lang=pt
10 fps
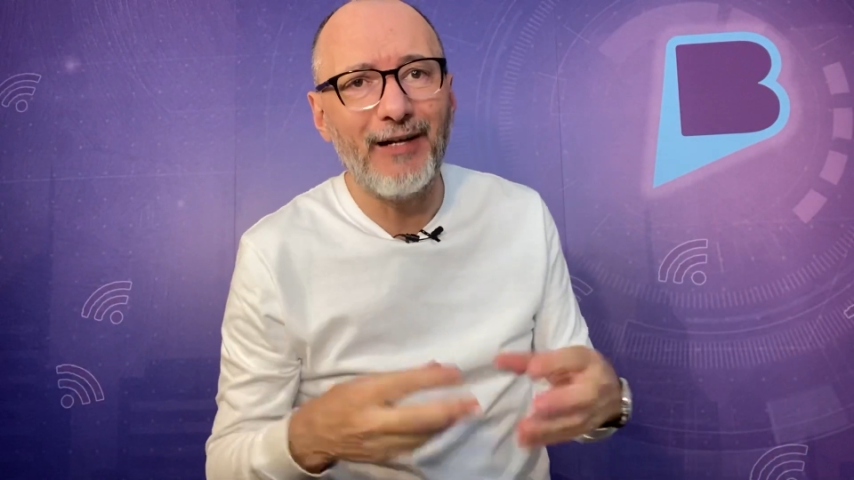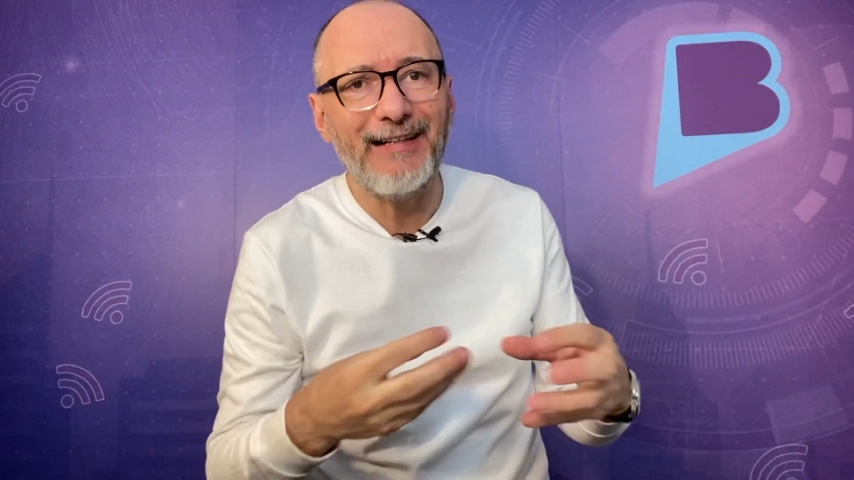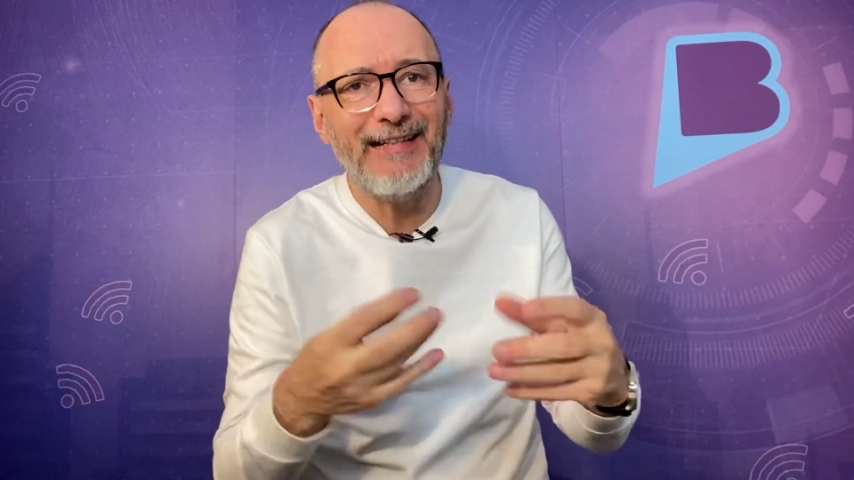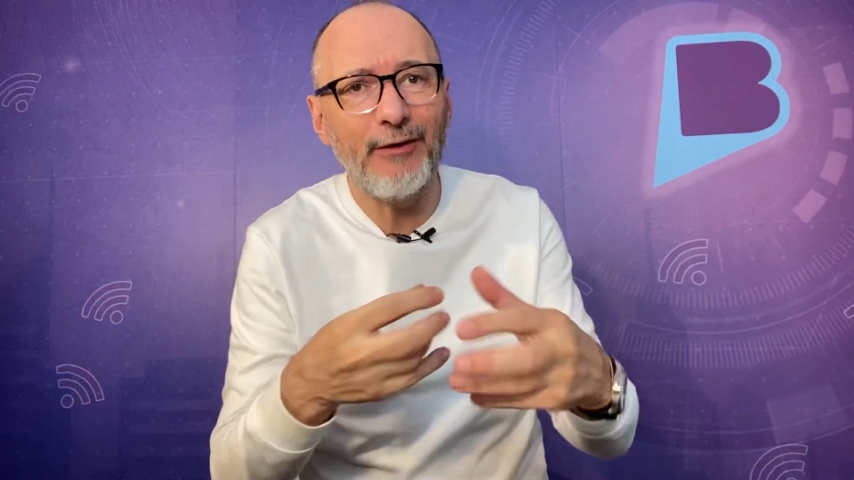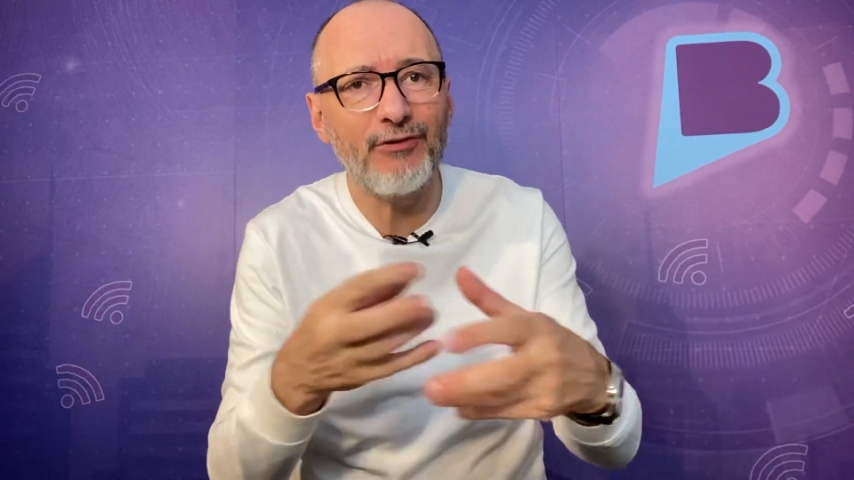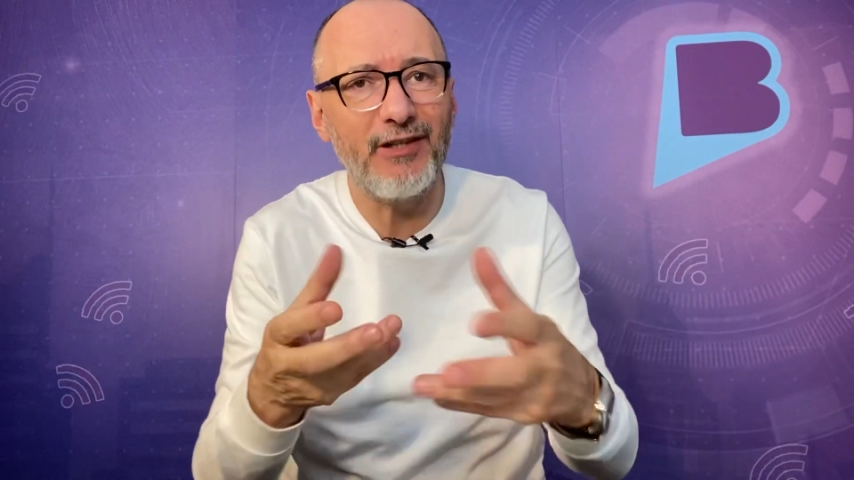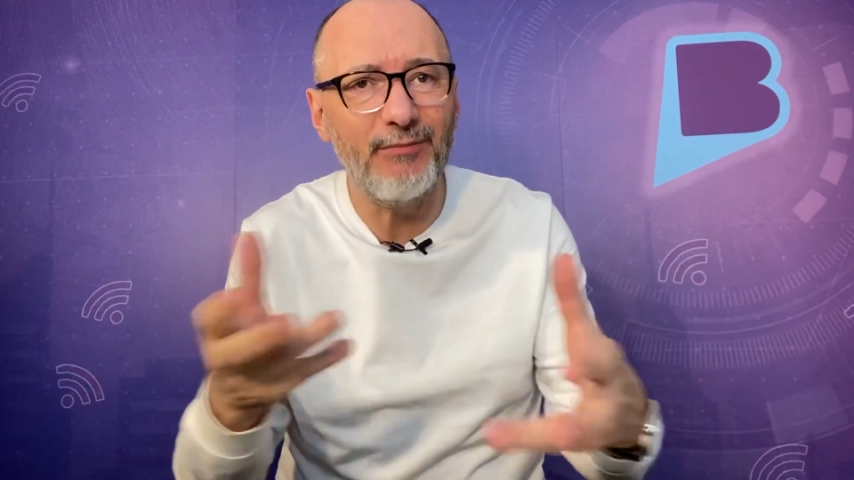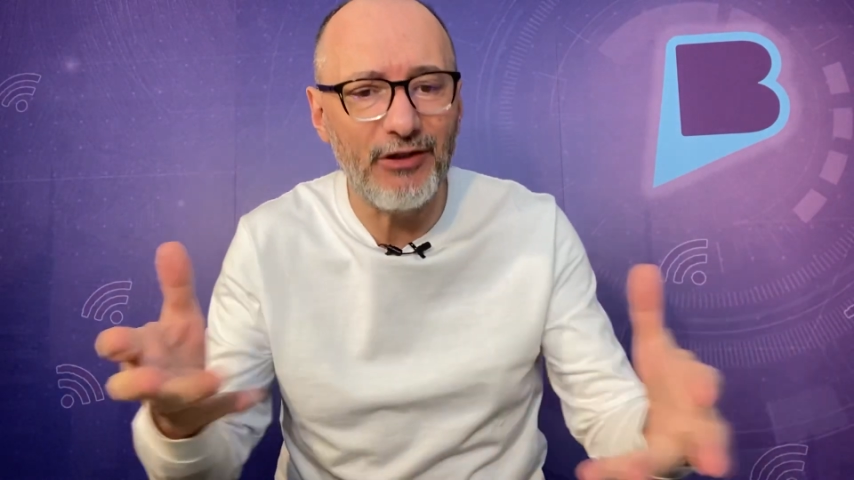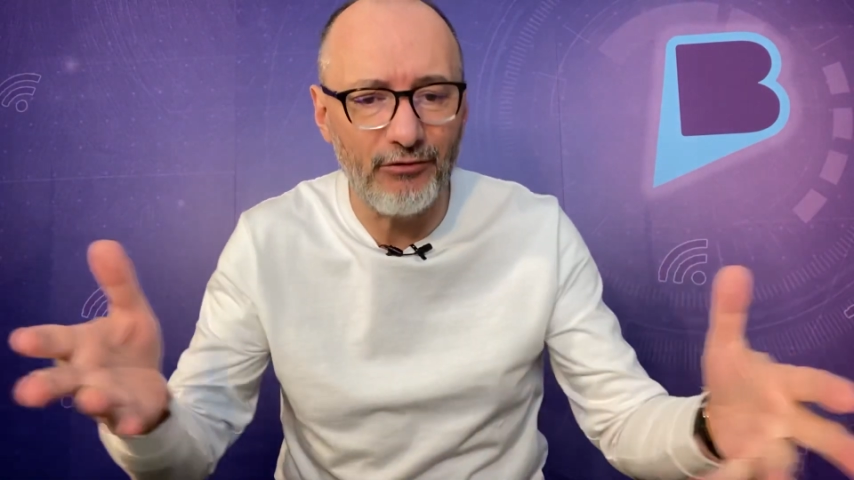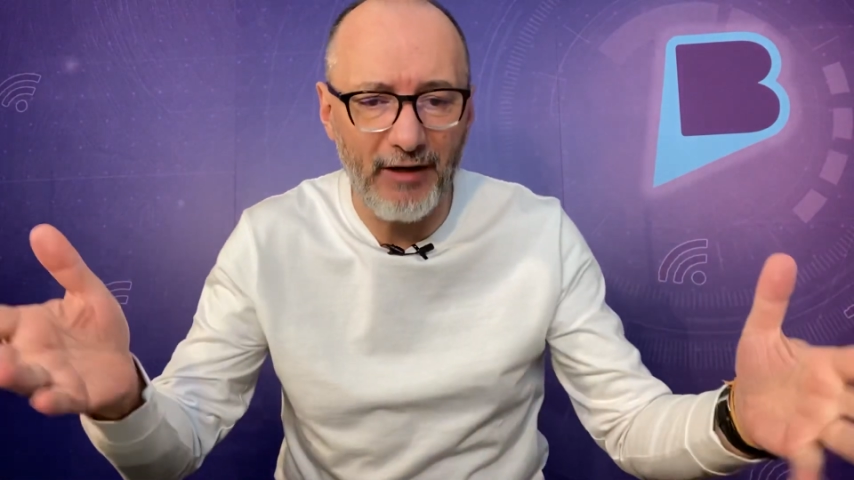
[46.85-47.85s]
não se
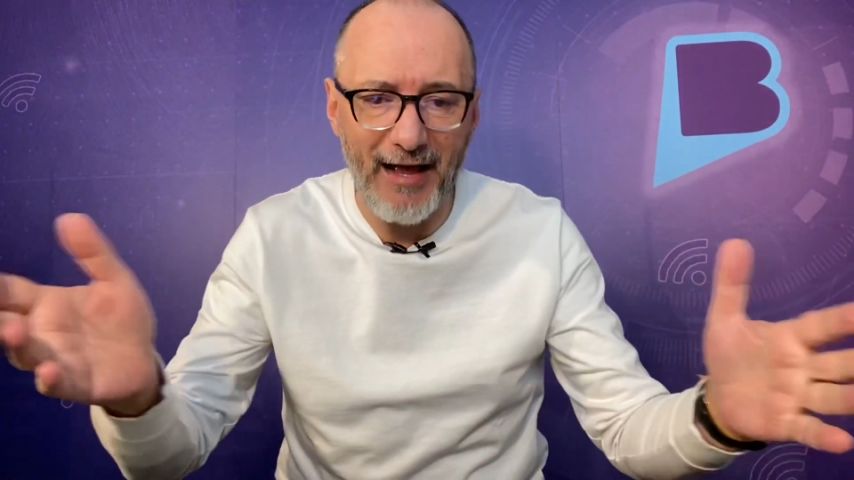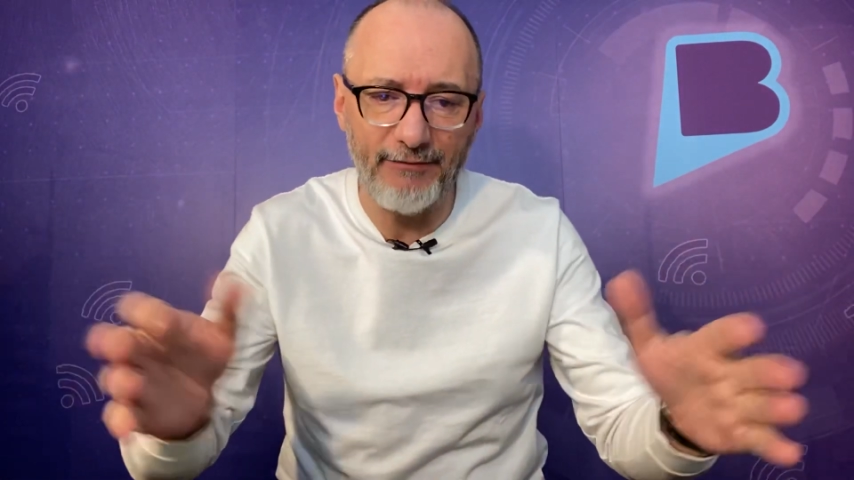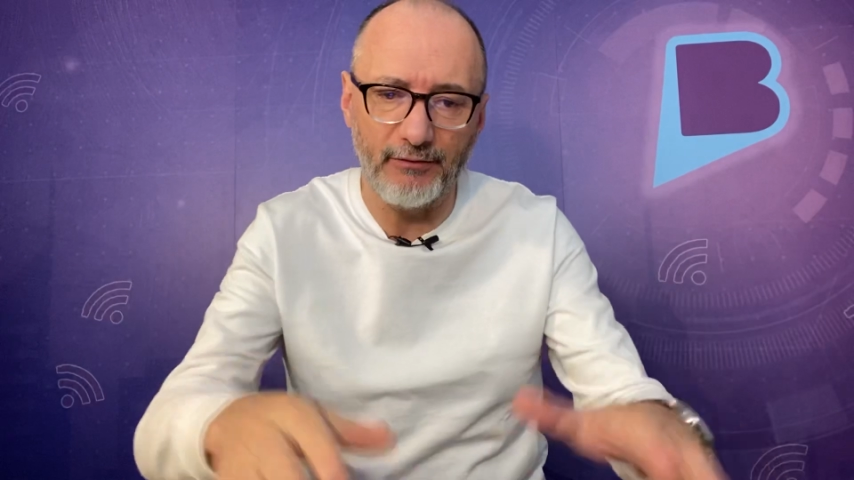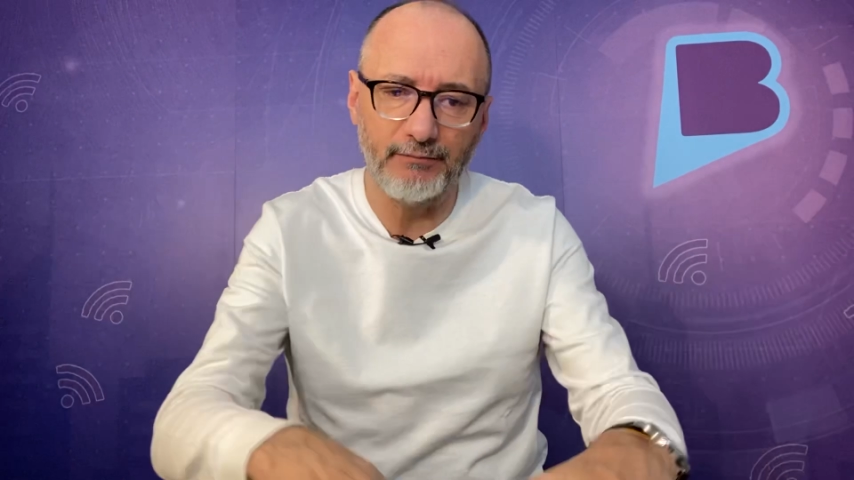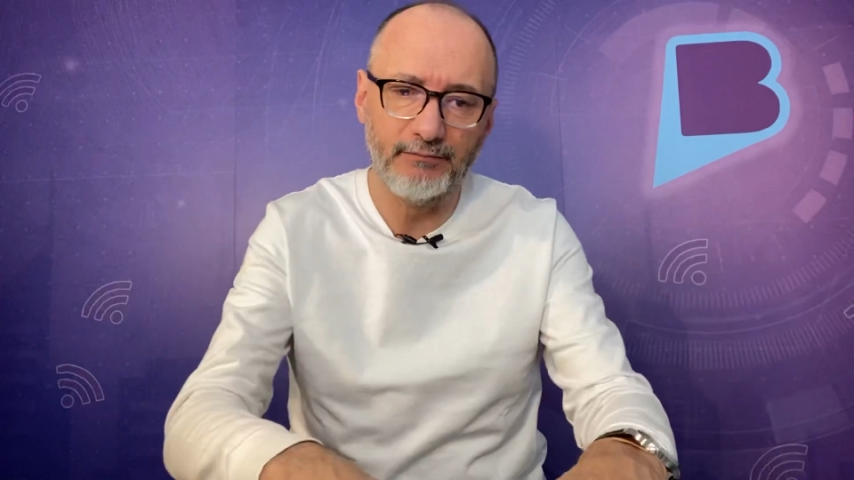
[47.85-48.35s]
misturavam?